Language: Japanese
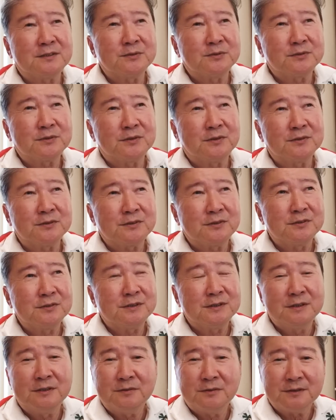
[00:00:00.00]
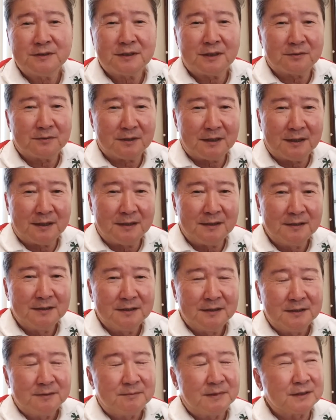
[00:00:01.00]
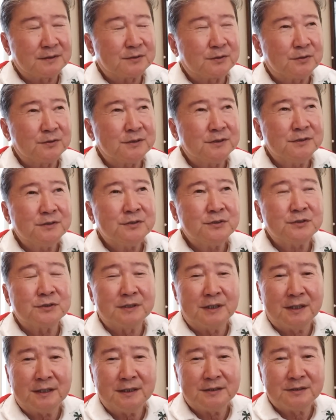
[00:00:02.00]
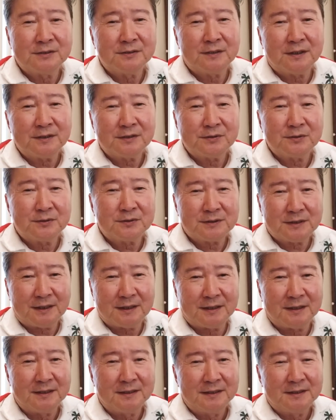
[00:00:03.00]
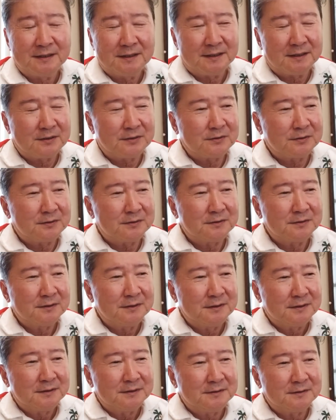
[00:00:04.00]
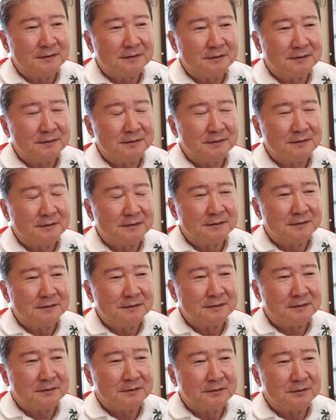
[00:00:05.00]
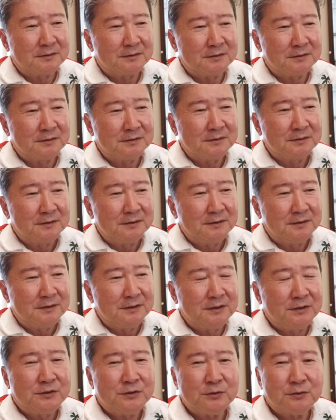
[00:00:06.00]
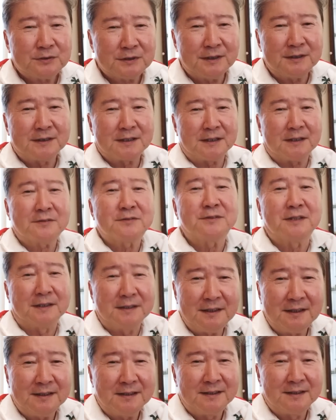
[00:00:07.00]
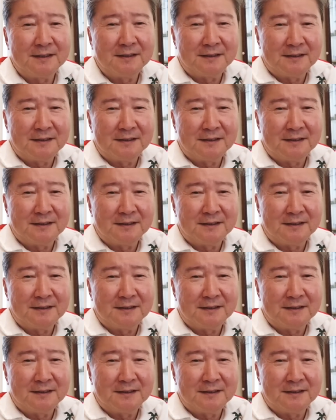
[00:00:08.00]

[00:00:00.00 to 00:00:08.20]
仕事中心で動いてたのが、まあ、少しずつね、軸足をさ、この一直線じゃなくてね、